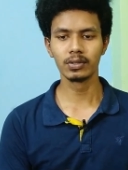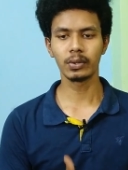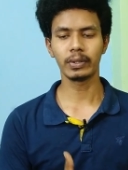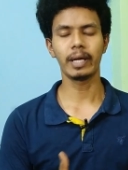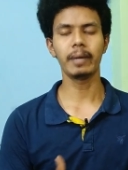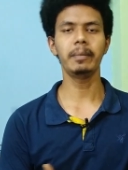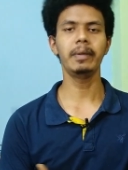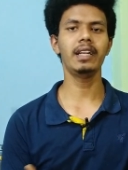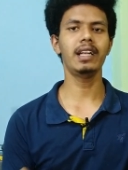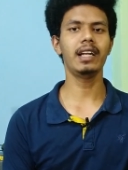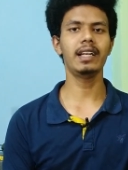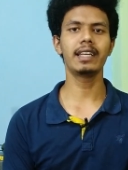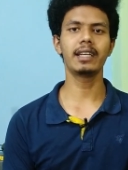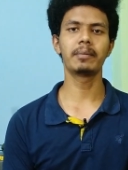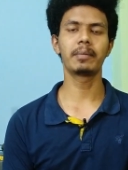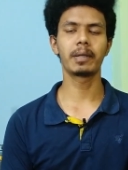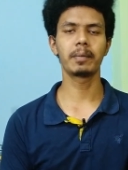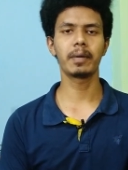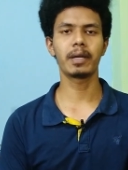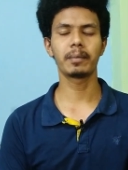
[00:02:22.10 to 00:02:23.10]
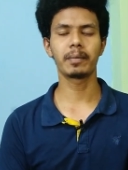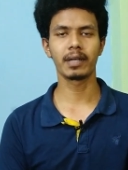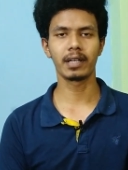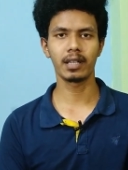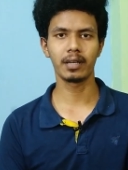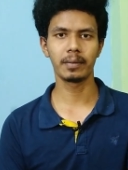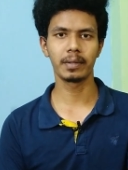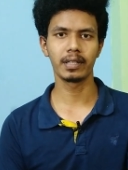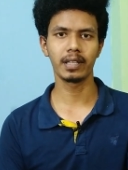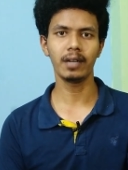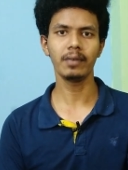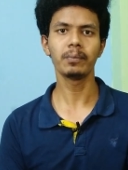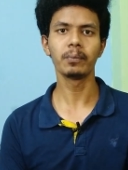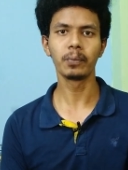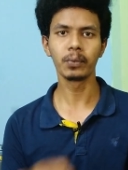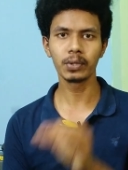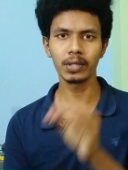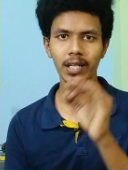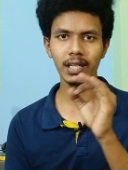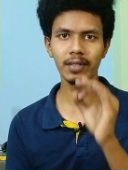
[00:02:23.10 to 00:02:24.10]
ஸோ எப்படிலாம் நீங்கள் ப்ரிப்பேர் பண்ணலாம் அப்படின்னா
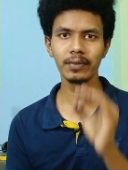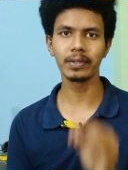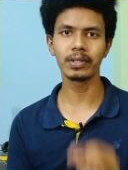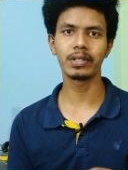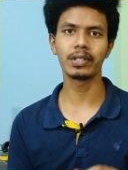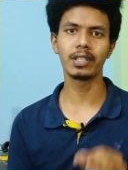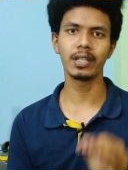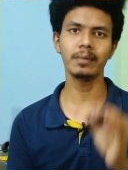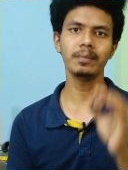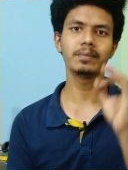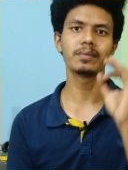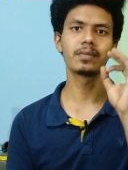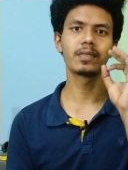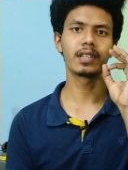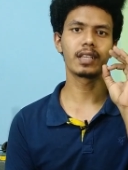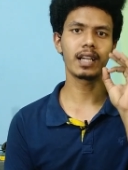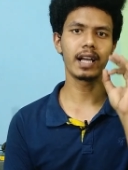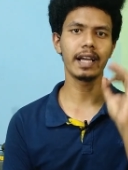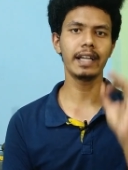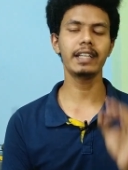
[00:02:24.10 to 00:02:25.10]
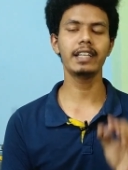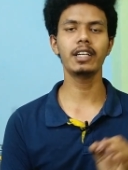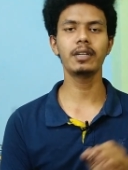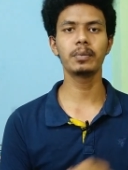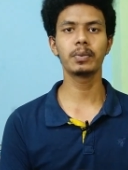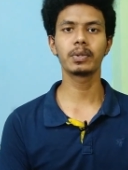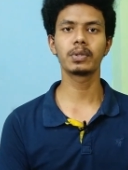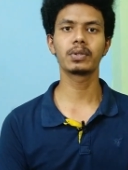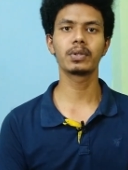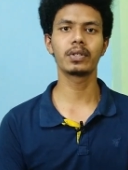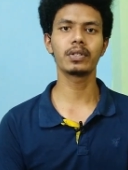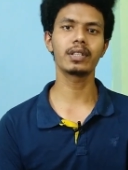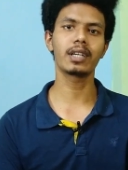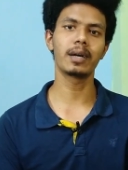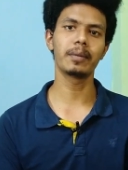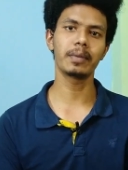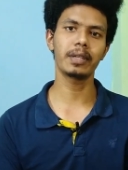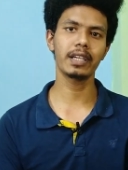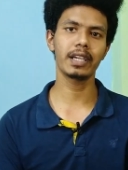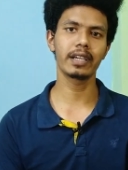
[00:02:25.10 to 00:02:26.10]
முதல் விஷயம் நீங்கள் ஐடியை பொறுத்த வரைக்கும்
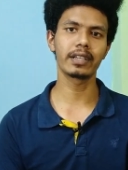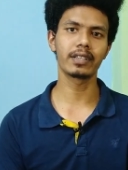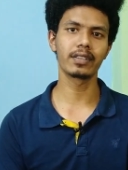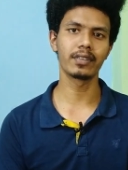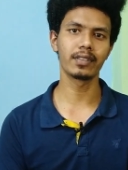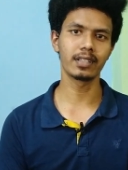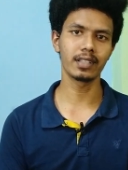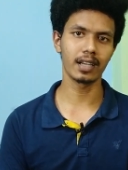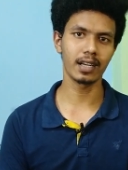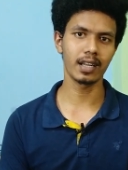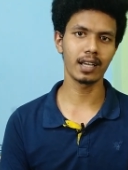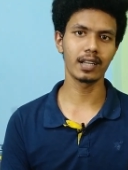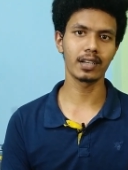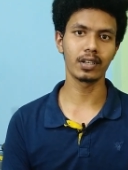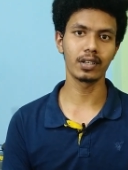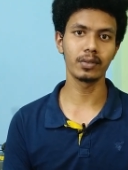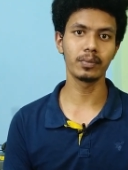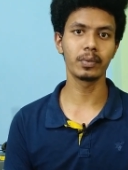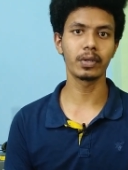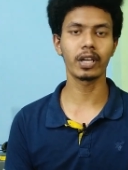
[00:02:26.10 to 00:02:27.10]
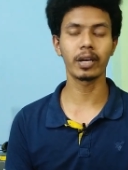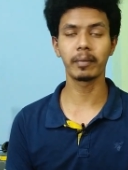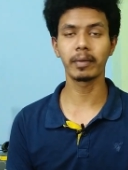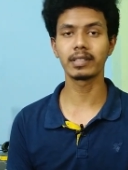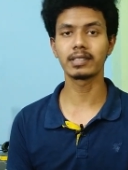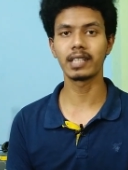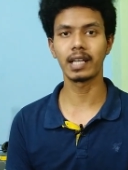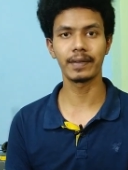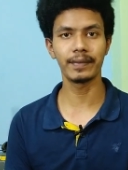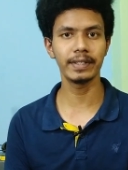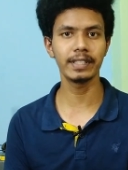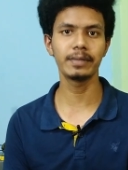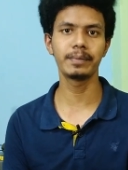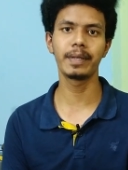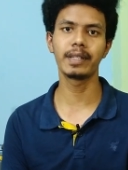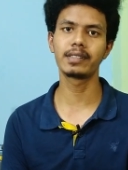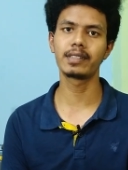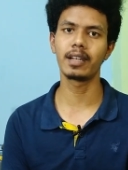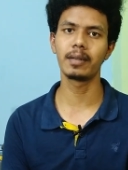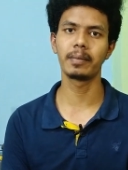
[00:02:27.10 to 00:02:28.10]
கம்யூனிகேஷன் வந்து நல்லா இருக்கணும் முக்கியமாக சர்வீஸ்
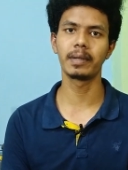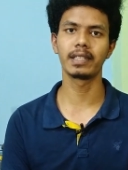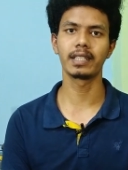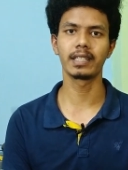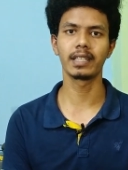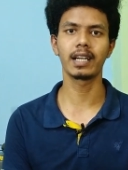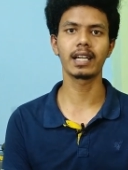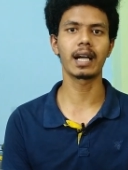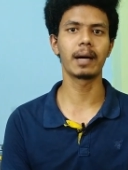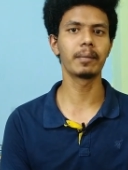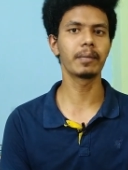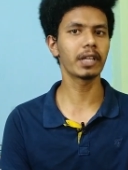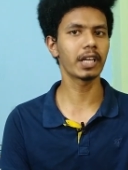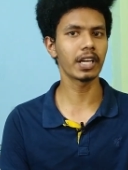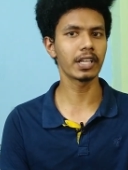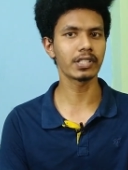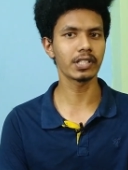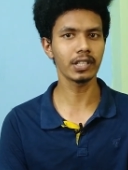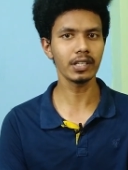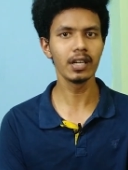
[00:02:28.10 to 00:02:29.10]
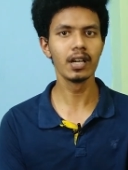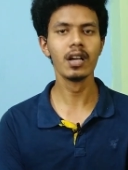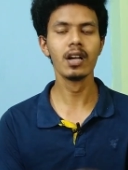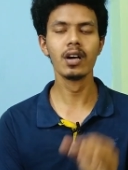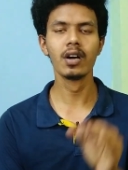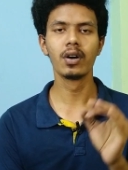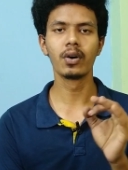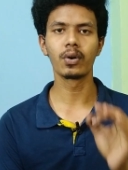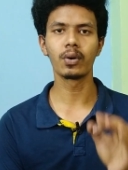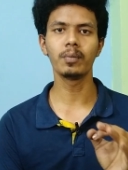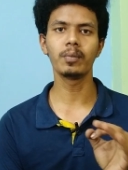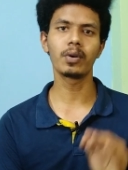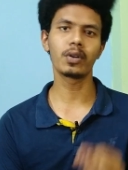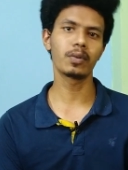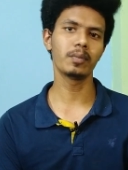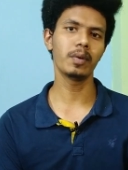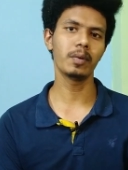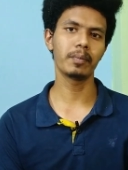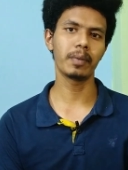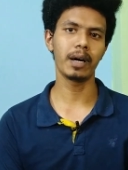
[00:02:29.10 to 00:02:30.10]
பேஸில் பார்த்தீங்கன்னா கம்யூனிகேஷன் ரொம்ப
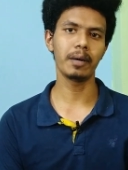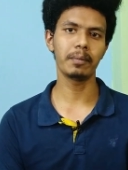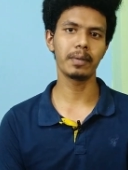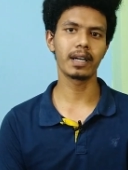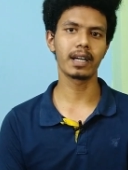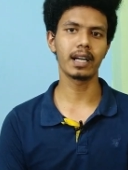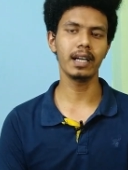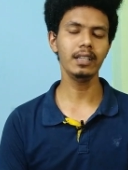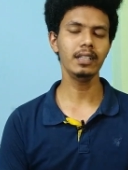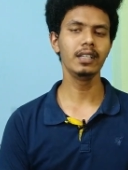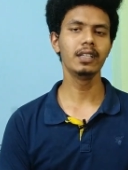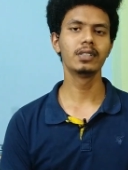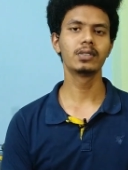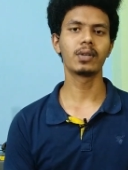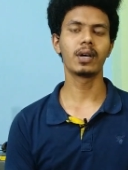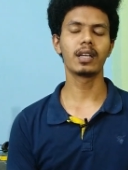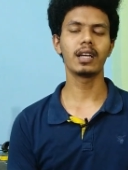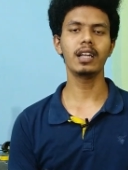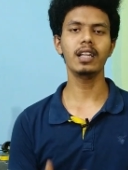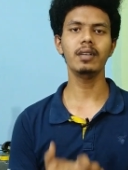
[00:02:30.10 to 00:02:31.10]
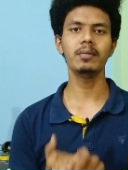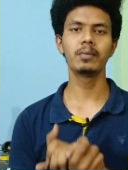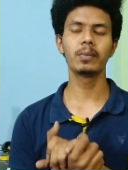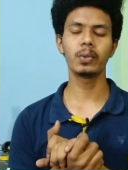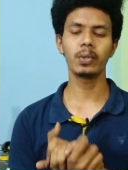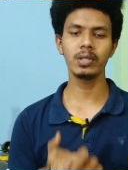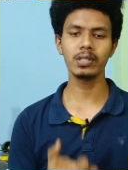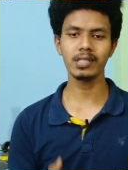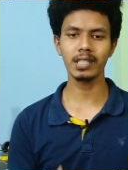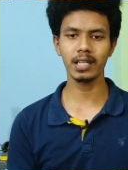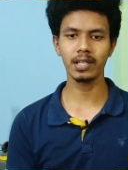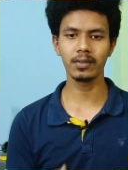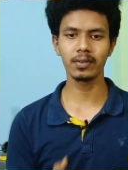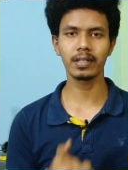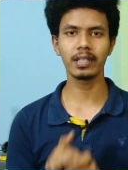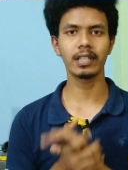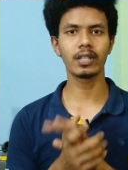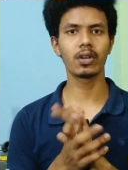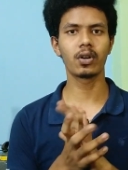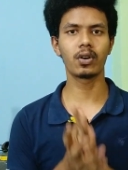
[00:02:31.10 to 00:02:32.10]
ரொம்ப பார்ப்பாங்க ஸோ அதனால் முடிஞ்ச
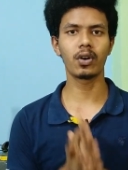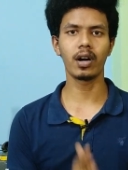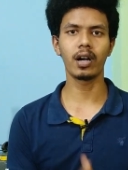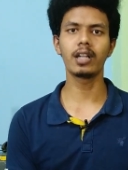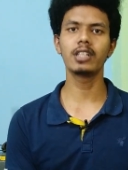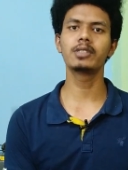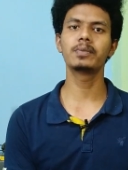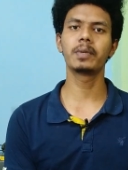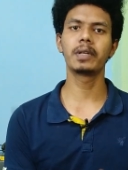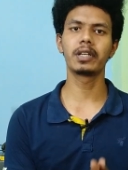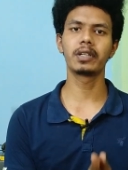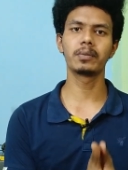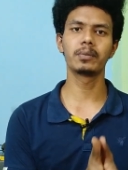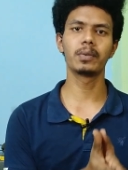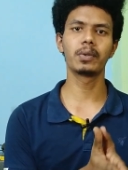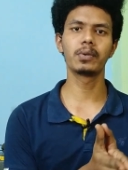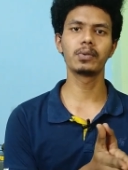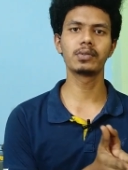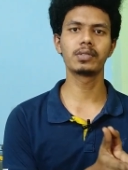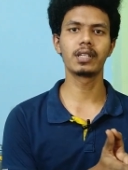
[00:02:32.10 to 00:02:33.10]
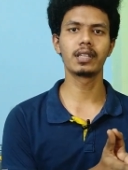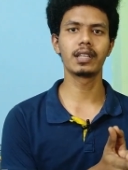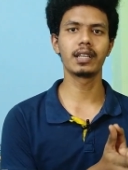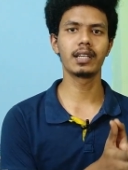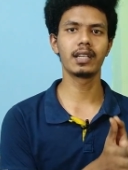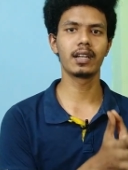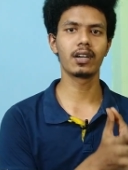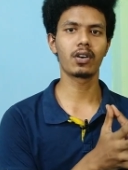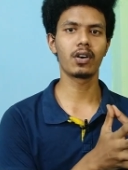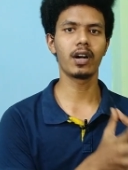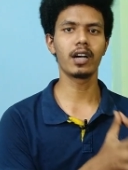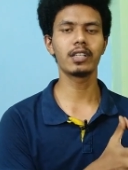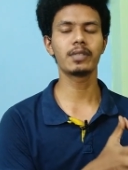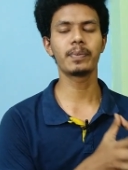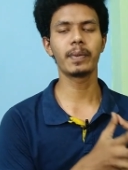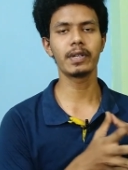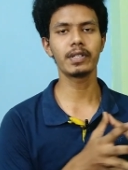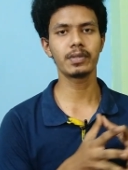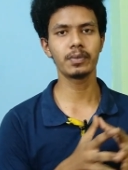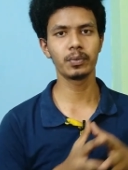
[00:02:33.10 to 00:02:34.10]
அளவுக்கு நீங்கள் காலேஜ் படிக்கும் போதும் சரி இல்லை
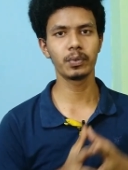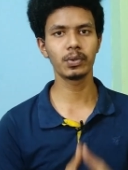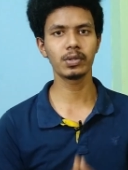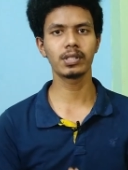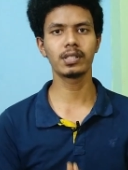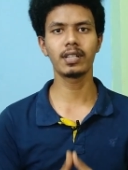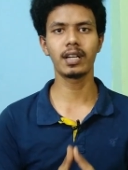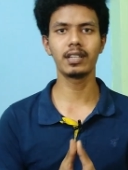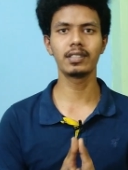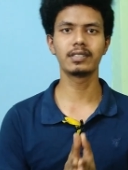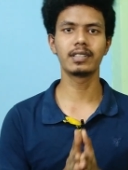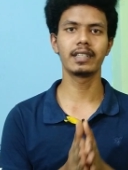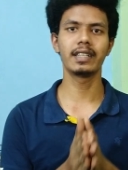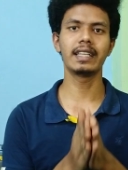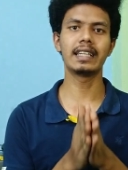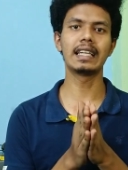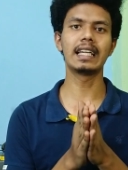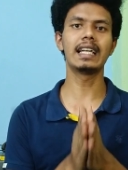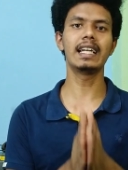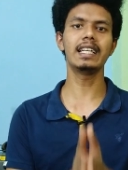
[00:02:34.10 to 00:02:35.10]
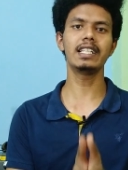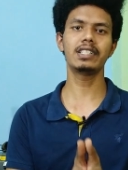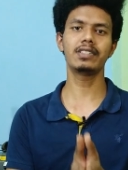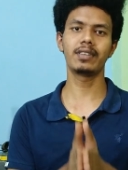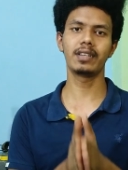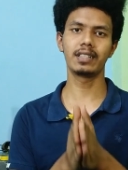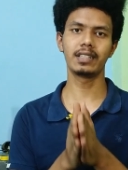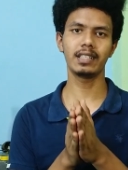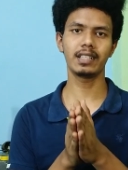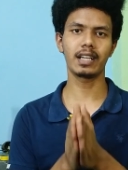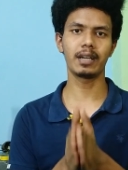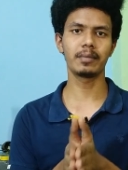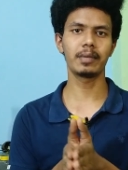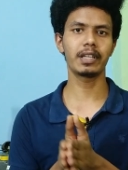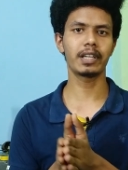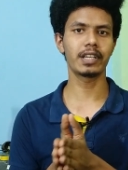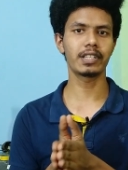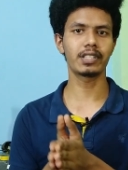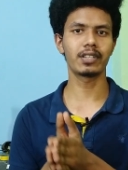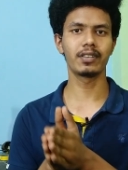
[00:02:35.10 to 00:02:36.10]
காலேஜ் படித்து முடிச்சிட்டாலும் சரி இங்கிலீஷ் வந்து
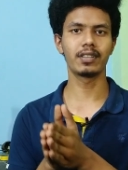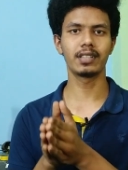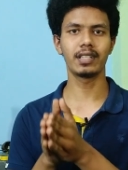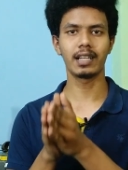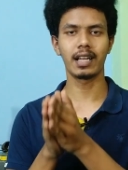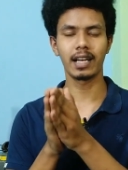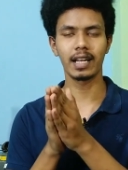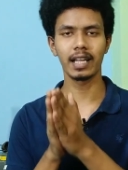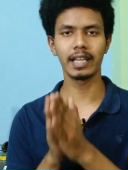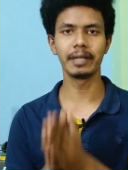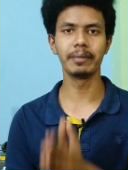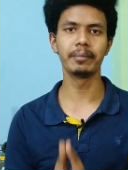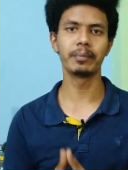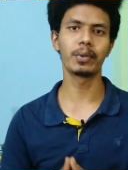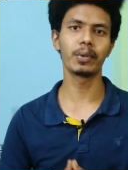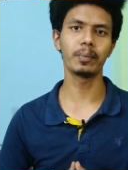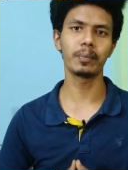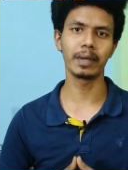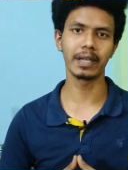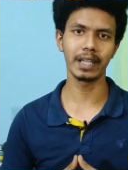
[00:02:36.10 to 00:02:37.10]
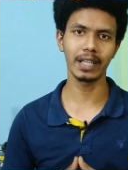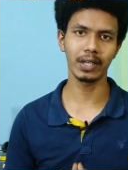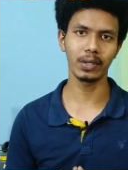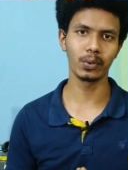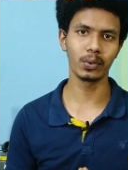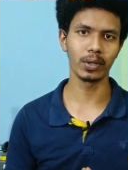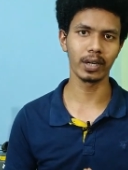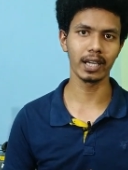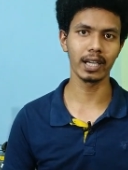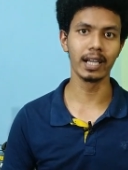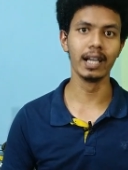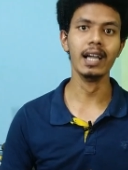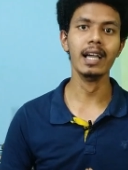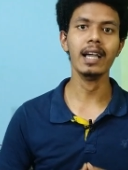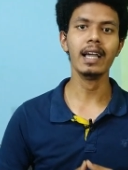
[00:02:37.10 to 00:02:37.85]
கம்யூனிகேஷன் வந்து நல்லா இம்ப்ரூவ் பண்ணிக்கோங்க